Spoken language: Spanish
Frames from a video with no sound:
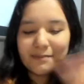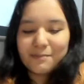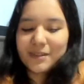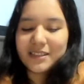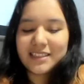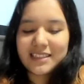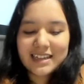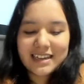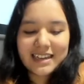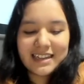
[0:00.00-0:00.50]

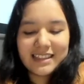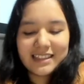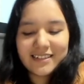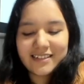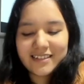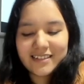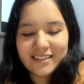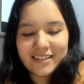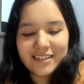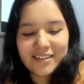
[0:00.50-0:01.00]
pues cerrando
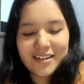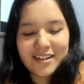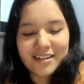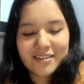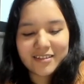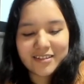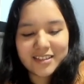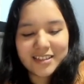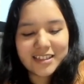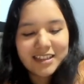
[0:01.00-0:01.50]
lo del
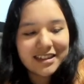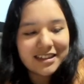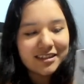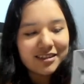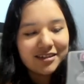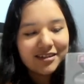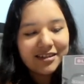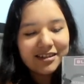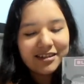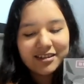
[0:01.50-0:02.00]

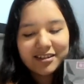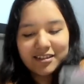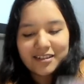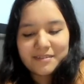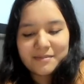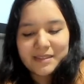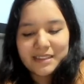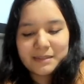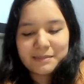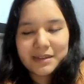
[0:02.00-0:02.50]
concierto,
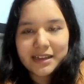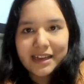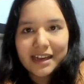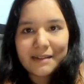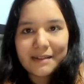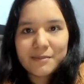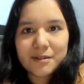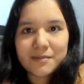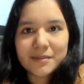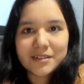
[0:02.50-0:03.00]
solamente me queda
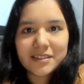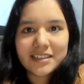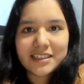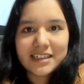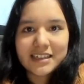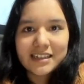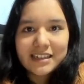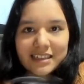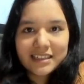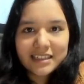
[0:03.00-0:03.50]
por
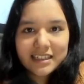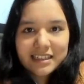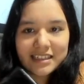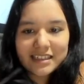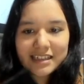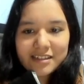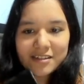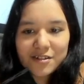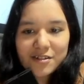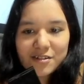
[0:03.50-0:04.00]
mostrarles
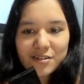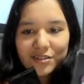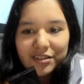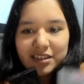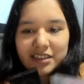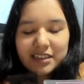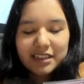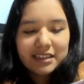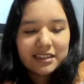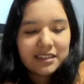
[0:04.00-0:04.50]
estas dos
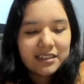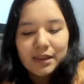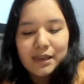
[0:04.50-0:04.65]
cositas.